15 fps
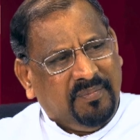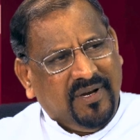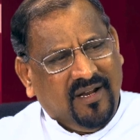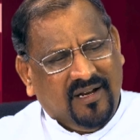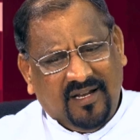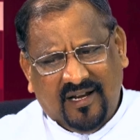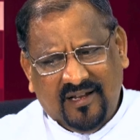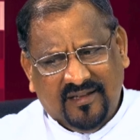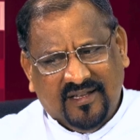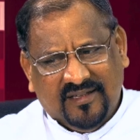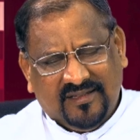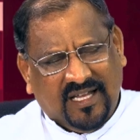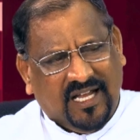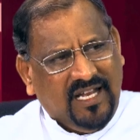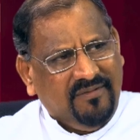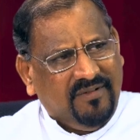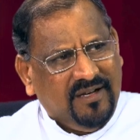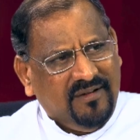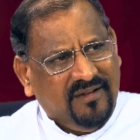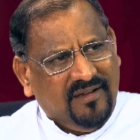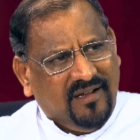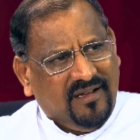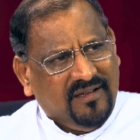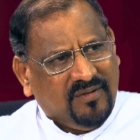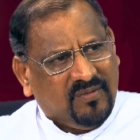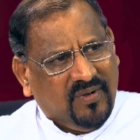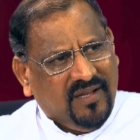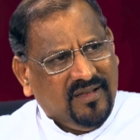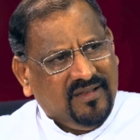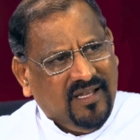எப்படி என்றால் அந்த தலைவன் அந்த
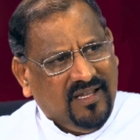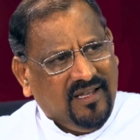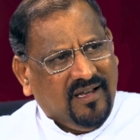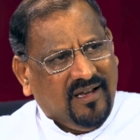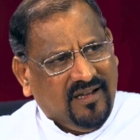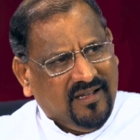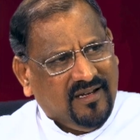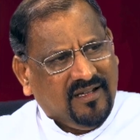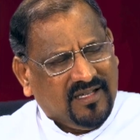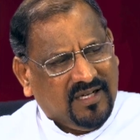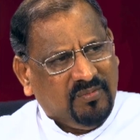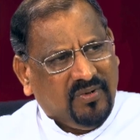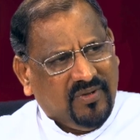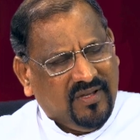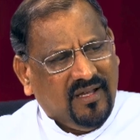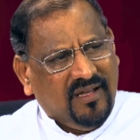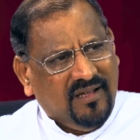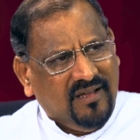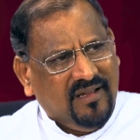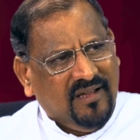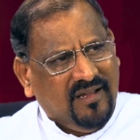குழந்தையாக இருக்கிற போதே